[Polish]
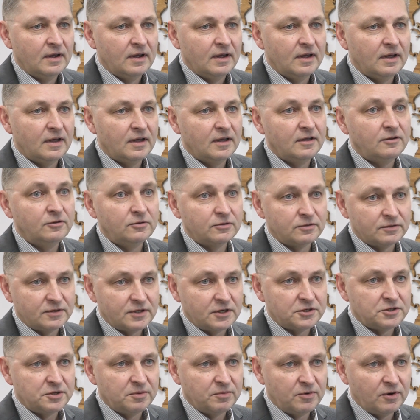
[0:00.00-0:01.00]
Y, I już w
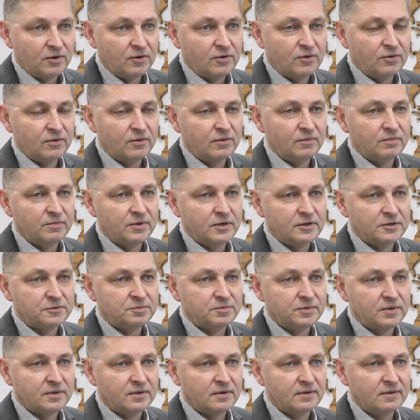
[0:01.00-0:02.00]
zeszłym roku
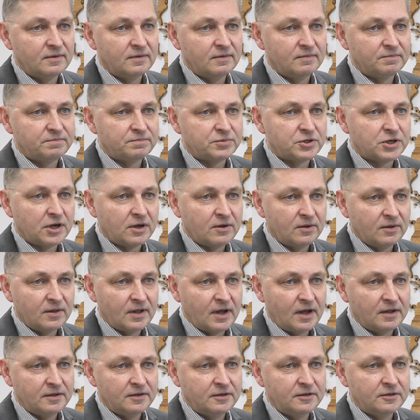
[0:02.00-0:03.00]
byliśmy
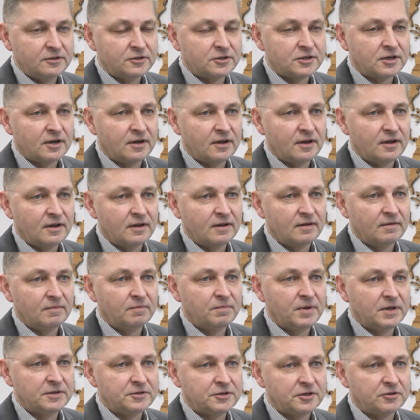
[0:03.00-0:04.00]
przekonani, że
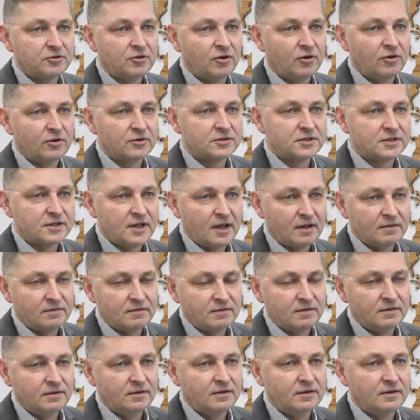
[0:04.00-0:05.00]
będzie to
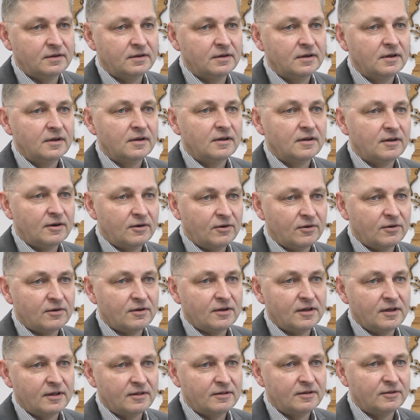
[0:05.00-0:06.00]
ostatni rok,
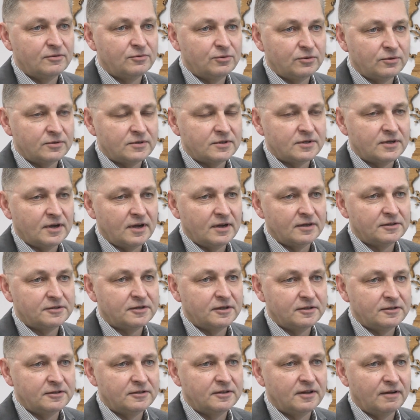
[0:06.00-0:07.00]
kiedy Turcja
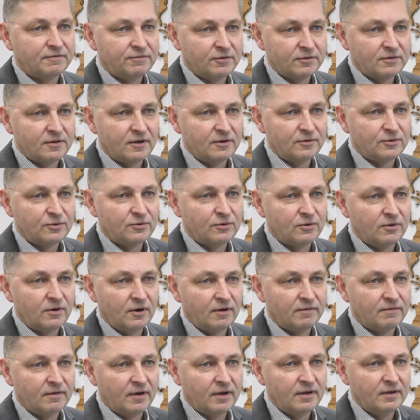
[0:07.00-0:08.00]
siedzi na fotelu
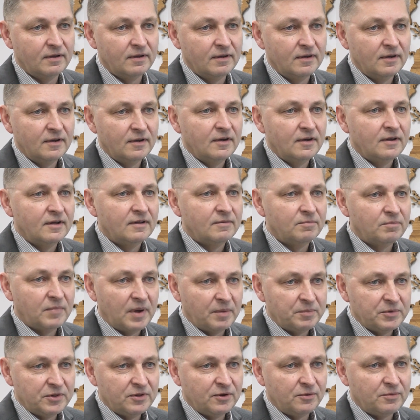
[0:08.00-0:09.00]
królowej.
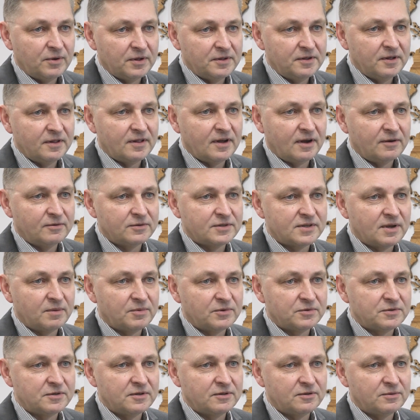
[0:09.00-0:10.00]
Mamy dokładnie taką
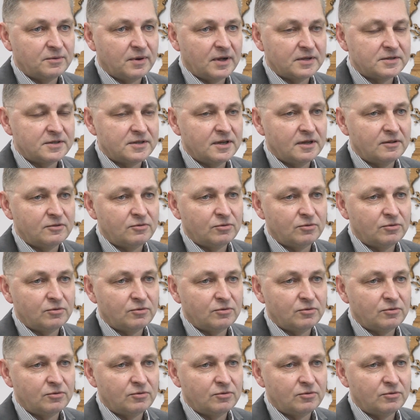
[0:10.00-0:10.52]
samą sytuację.